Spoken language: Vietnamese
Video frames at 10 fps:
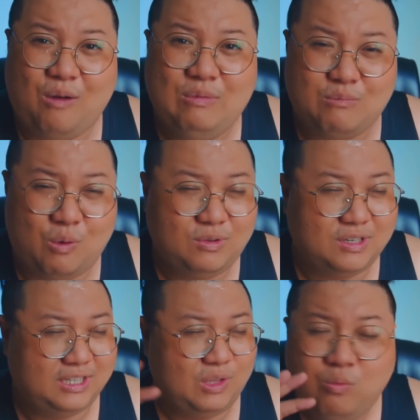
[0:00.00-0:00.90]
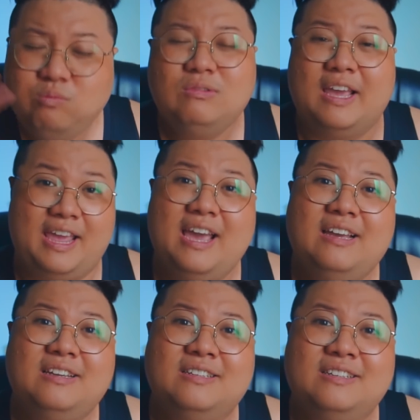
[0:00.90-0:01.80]
ổng là một người đúng
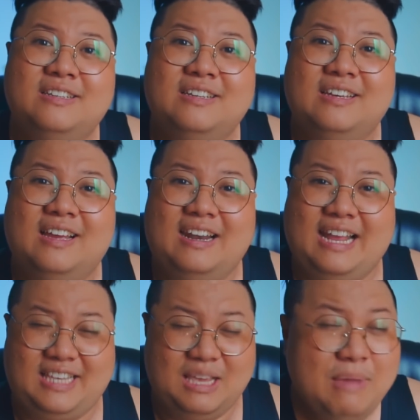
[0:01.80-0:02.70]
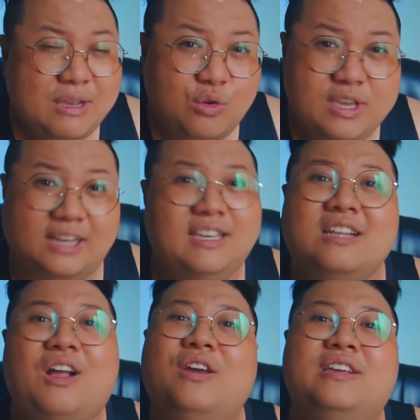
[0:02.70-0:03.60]
nghĩa là chỉ biết có vật chất
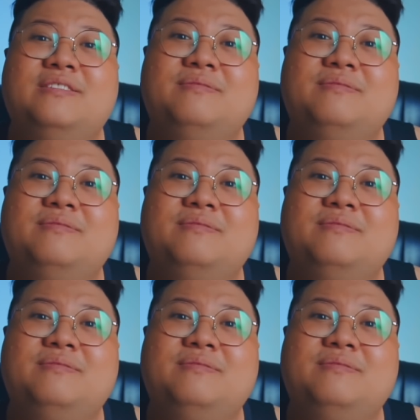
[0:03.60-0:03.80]
thôi